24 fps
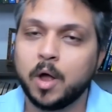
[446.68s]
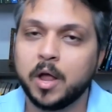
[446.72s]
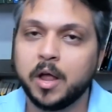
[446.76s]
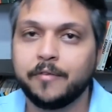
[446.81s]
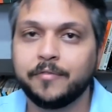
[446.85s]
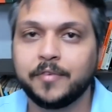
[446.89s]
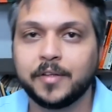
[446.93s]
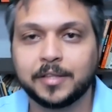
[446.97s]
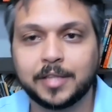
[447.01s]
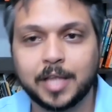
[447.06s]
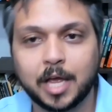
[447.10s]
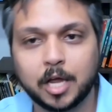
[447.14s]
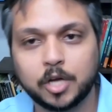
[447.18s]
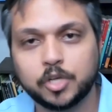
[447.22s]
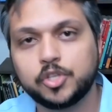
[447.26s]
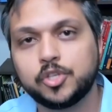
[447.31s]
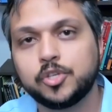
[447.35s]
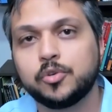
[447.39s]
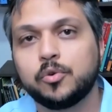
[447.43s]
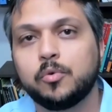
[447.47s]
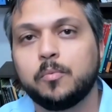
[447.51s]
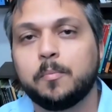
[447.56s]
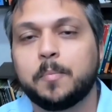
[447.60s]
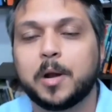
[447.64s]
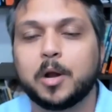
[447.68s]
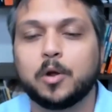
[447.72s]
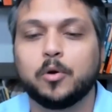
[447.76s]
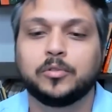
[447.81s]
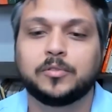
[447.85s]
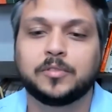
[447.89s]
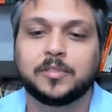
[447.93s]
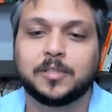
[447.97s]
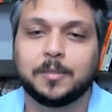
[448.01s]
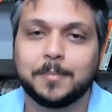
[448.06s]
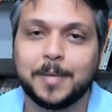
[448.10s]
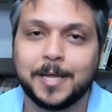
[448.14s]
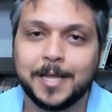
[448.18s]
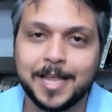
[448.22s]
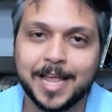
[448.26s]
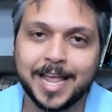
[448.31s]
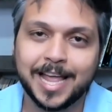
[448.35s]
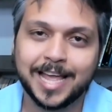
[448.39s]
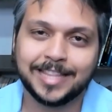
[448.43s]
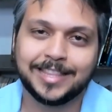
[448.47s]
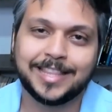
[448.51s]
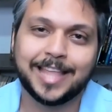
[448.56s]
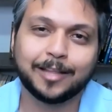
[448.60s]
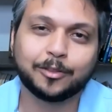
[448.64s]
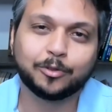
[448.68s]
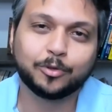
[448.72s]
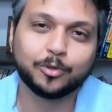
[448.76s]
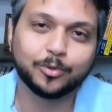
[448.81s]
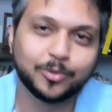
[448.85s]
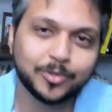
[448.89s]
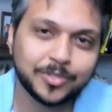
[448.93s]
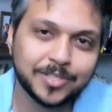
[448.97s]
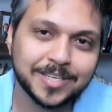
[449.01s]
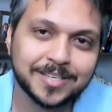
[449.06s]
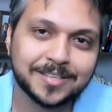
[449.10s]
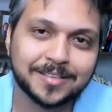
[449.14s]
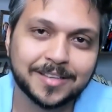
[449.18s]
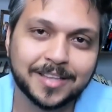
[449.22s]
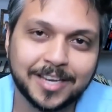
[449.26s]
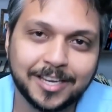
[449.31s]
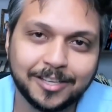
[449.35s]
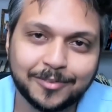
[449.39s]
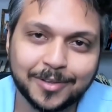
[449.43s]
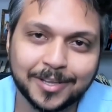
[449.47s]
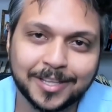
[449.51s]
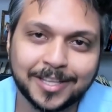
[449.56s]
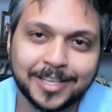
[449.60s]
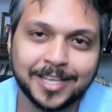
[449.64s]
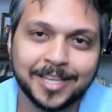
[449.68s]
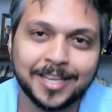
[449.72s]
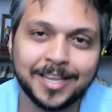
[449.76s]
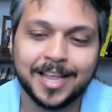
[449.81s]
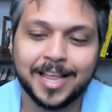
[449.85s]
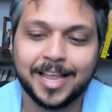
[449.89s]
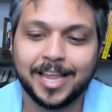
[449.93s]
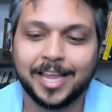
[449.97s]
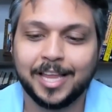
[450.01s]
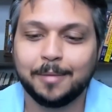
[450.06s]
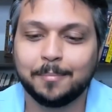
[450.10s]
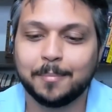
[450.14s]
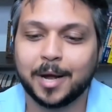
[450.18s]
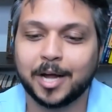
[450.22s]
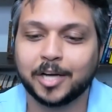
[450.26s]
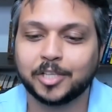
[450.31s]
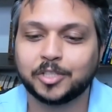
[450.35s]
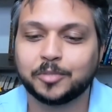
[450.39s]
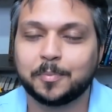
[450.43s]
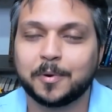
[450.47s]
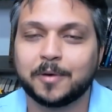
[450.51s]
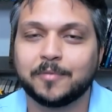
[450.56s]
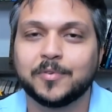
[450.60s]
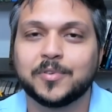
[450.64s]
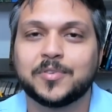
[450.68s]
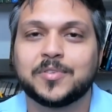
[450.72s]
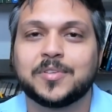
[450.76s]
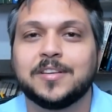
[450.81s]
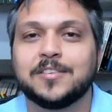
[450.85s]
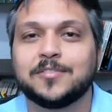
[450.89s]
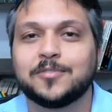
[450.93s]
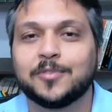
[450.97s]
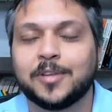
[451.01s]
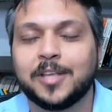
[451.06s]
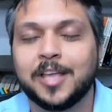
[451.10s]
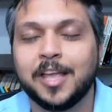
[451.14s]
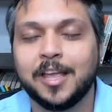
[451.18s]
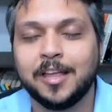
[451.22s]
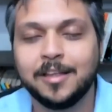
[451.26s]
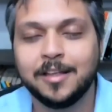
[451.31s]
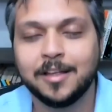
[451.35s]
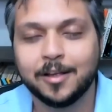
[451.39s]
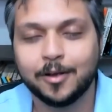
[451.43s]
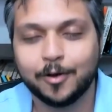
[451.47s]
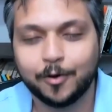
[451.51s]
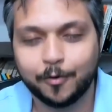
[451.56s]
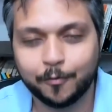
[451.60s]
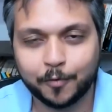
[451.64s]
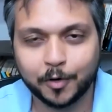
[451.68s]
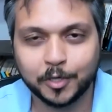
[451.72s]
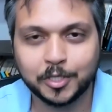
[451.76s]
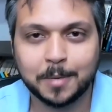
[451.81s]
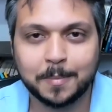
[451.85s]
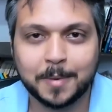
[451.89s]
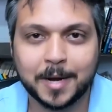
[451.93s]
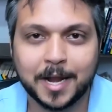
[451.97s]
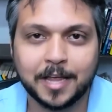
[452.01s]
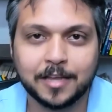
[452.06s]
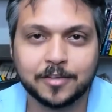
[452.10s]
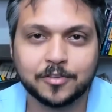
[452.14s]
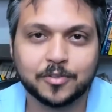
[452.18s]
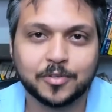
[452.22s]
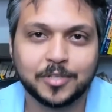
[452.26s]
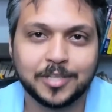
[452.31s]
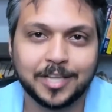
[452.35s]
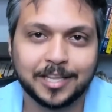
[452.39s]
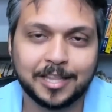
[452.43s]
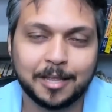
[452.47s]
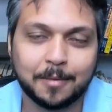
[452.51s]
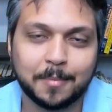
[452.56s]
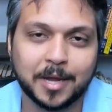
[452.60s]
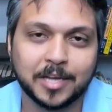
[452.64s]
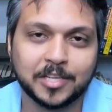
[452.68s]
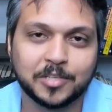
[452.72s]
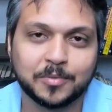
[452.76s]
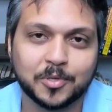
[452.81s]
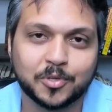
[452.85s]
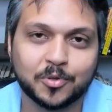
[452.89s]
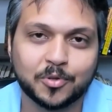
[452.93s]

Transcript: qual é a vantagem de um para outro também? está tudo descrito aqui embaixo para vocês, ok? Um forte abraço e até mais,